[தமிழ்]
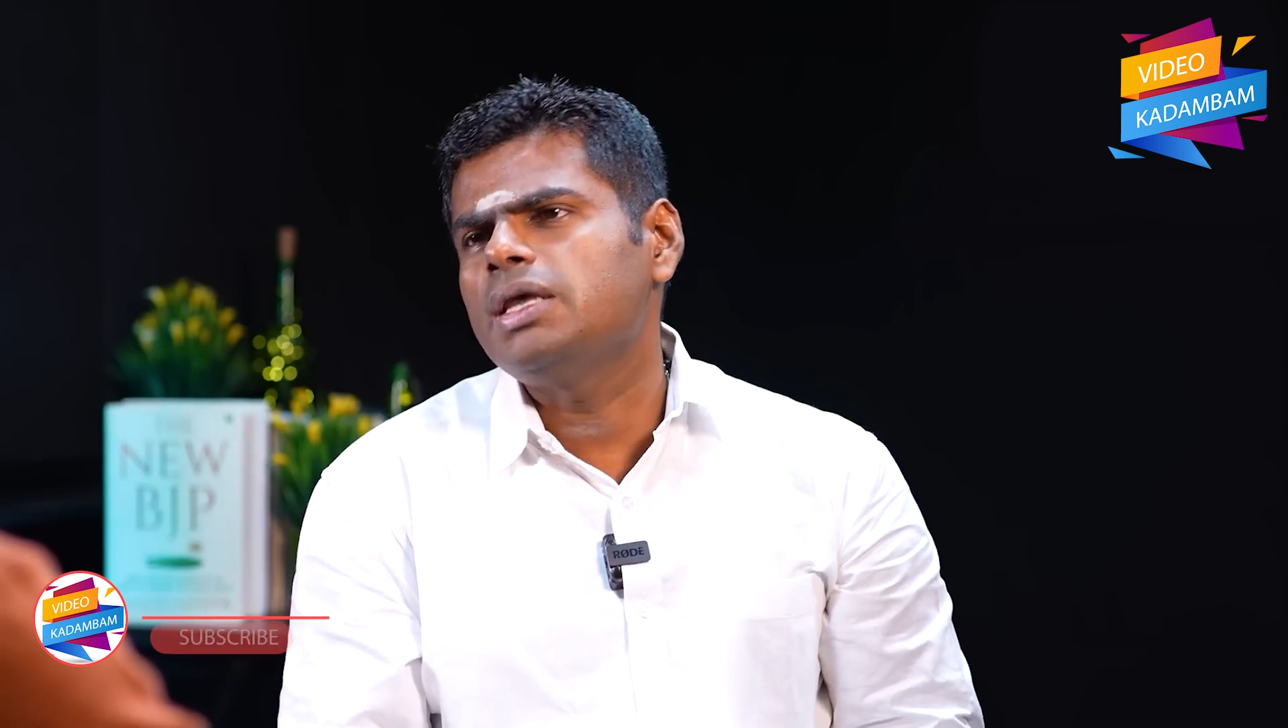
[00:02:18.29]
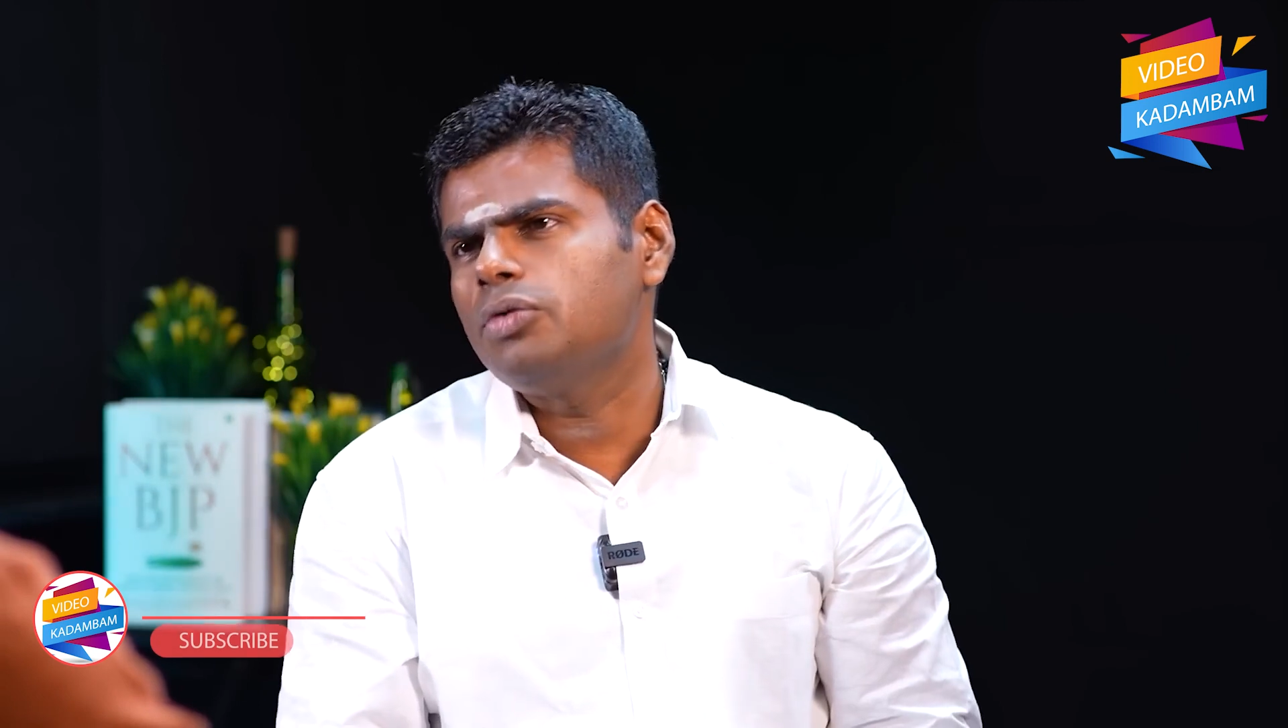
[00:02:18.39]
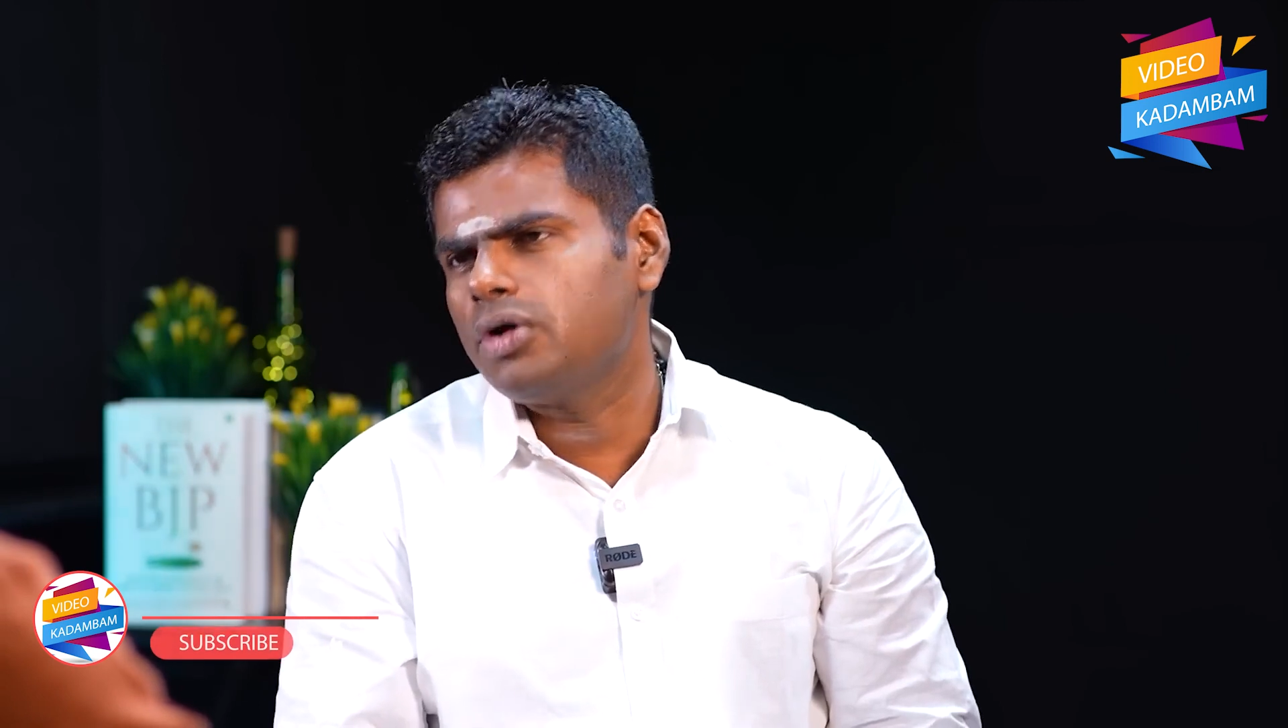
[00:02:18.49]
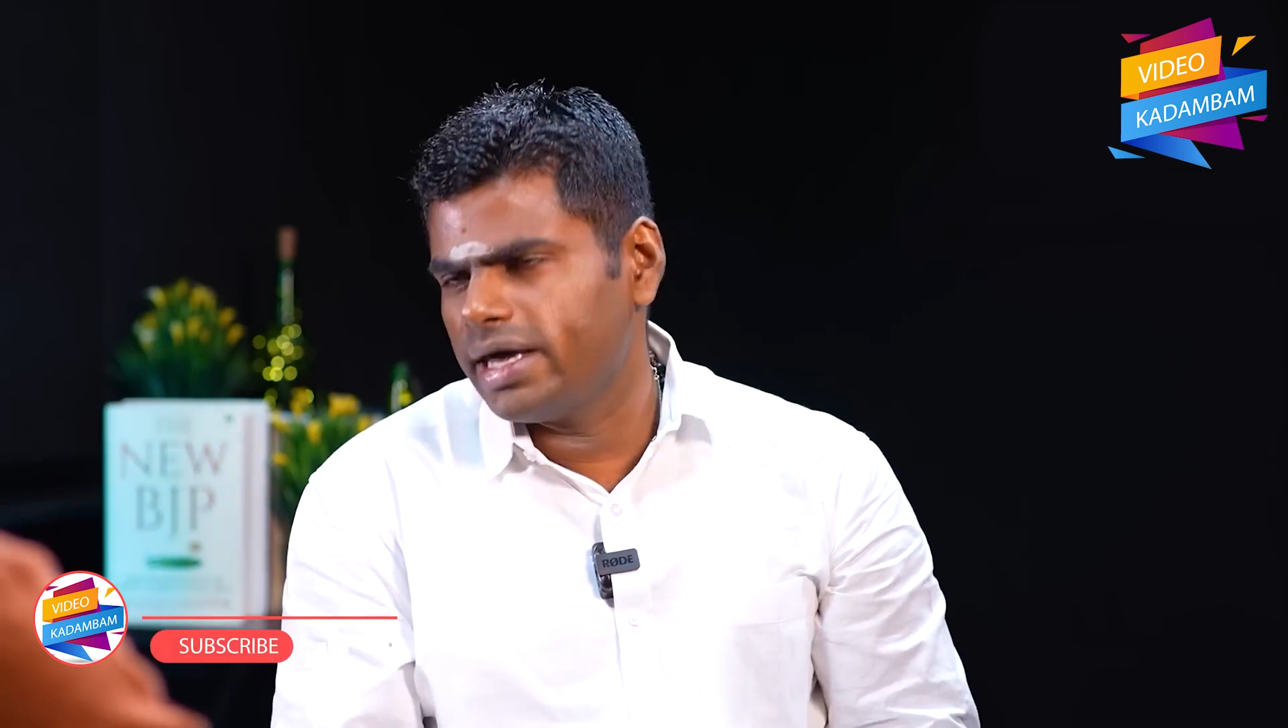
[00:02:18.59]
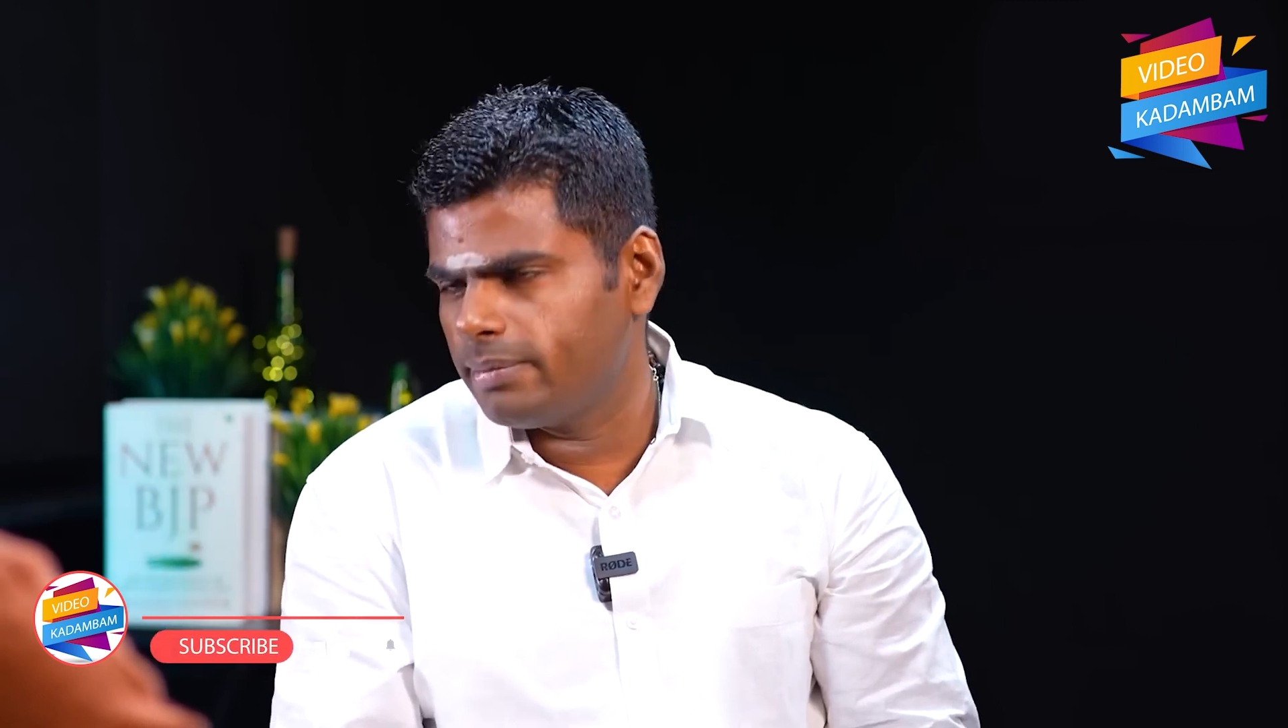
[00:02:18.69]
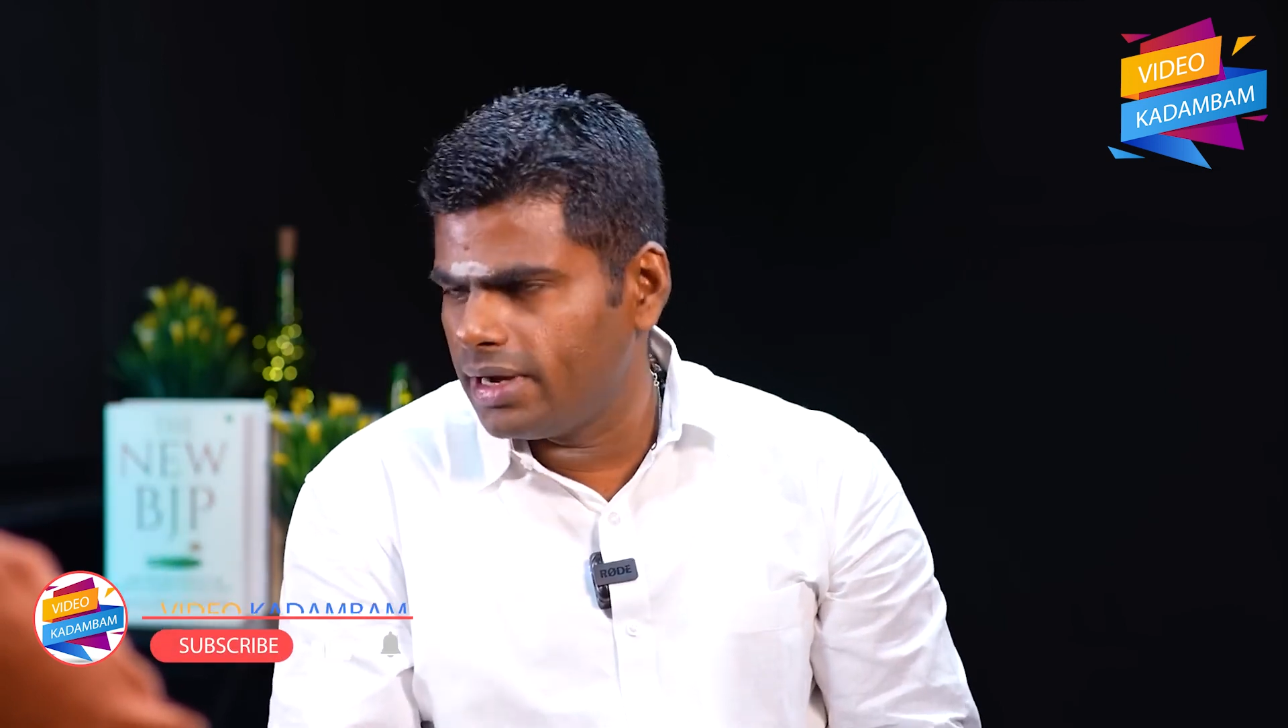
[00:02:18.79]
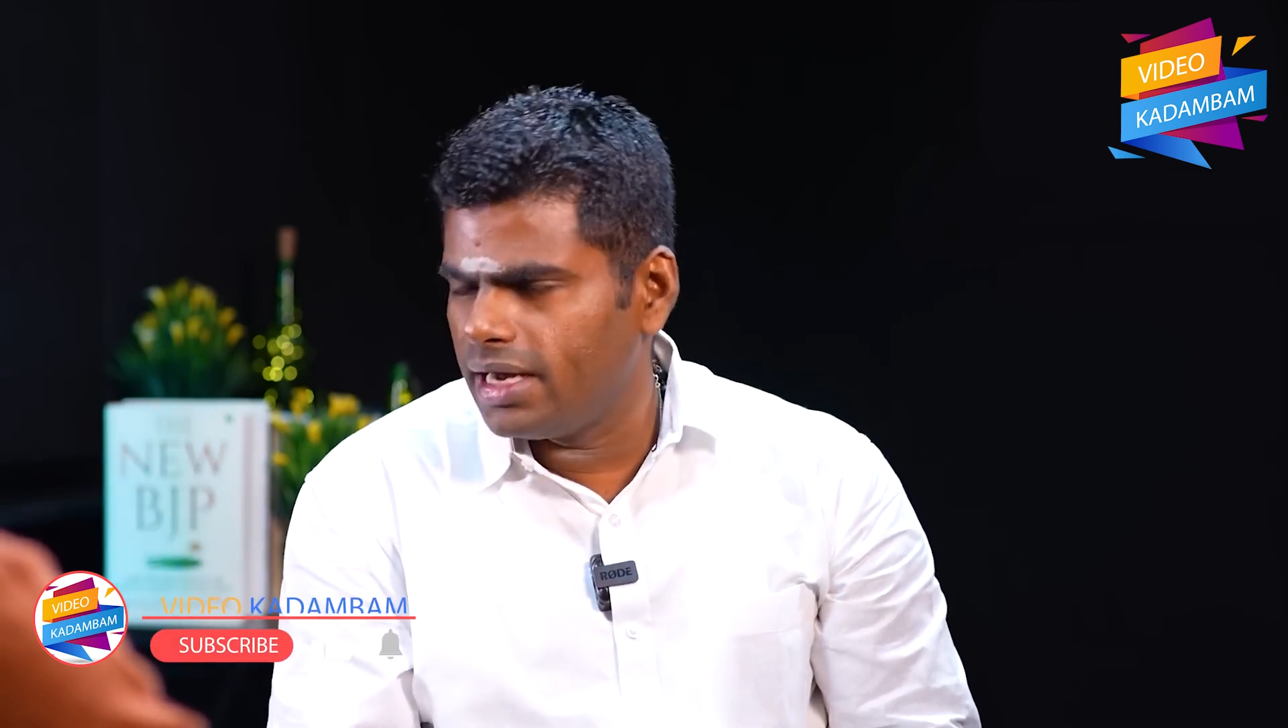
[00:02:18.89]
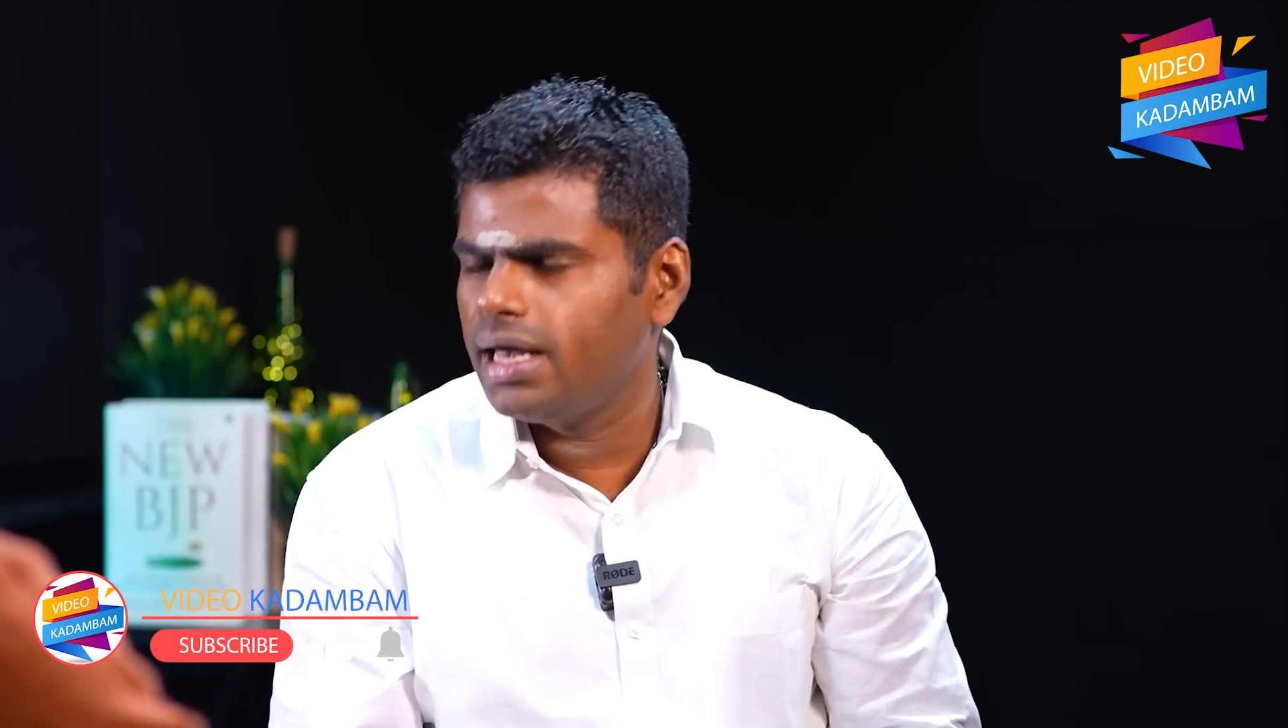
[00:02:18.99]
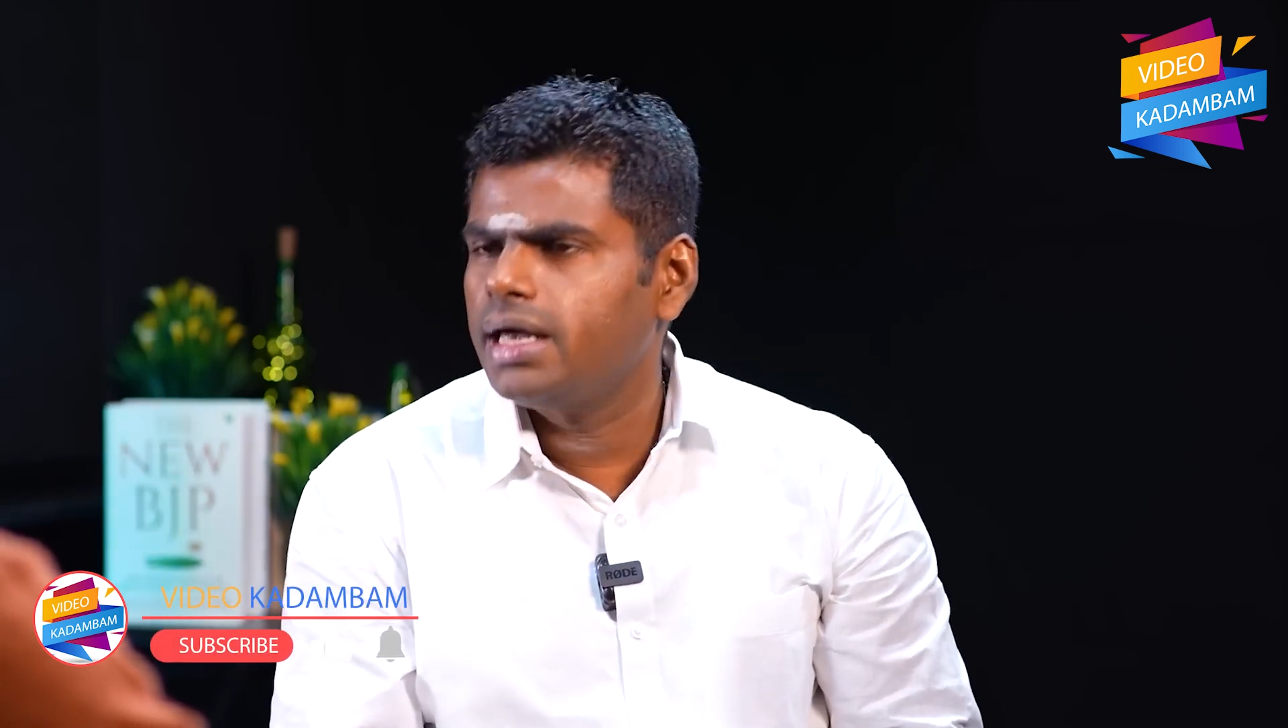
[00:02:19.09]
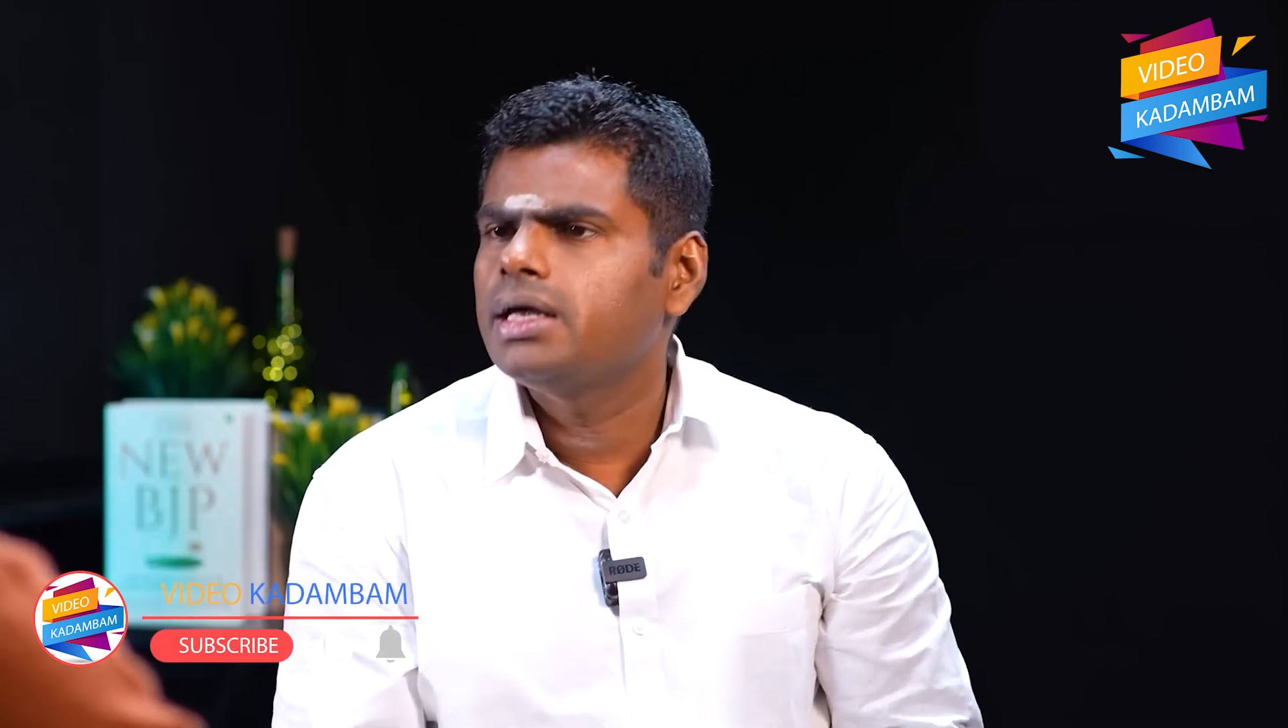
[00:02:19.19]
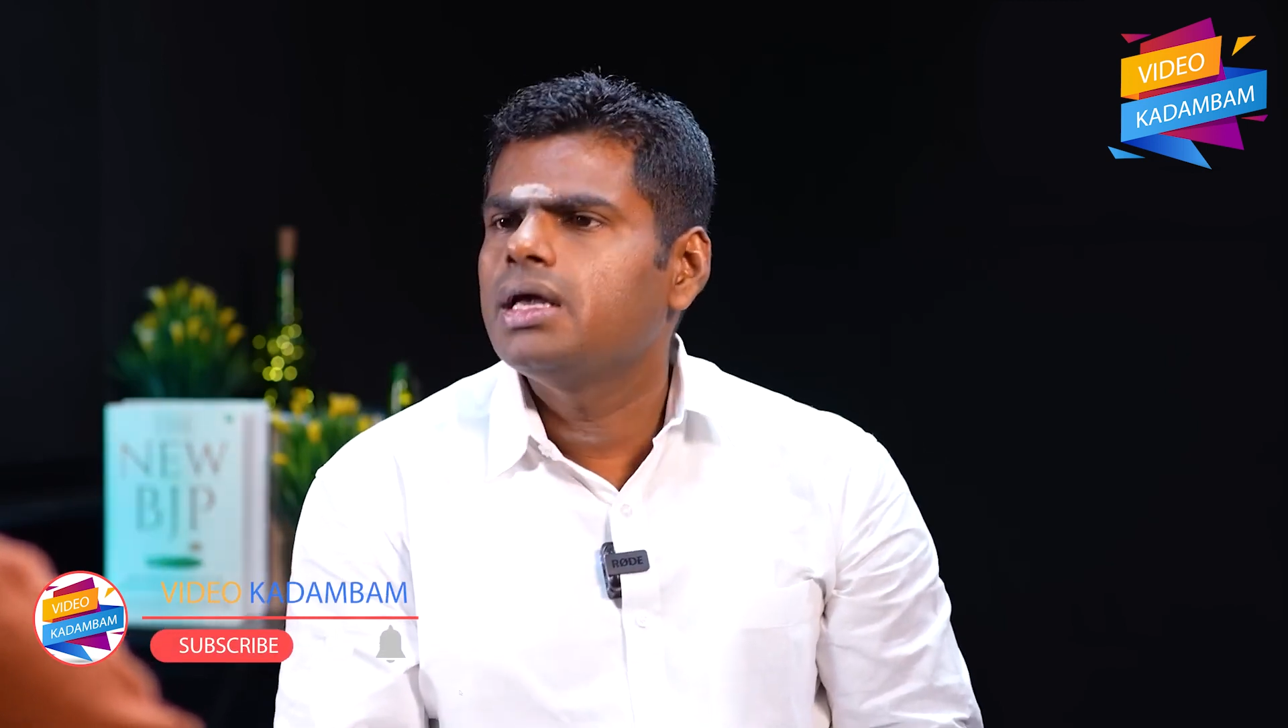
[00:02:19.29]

திமுக எம்எல்ஏ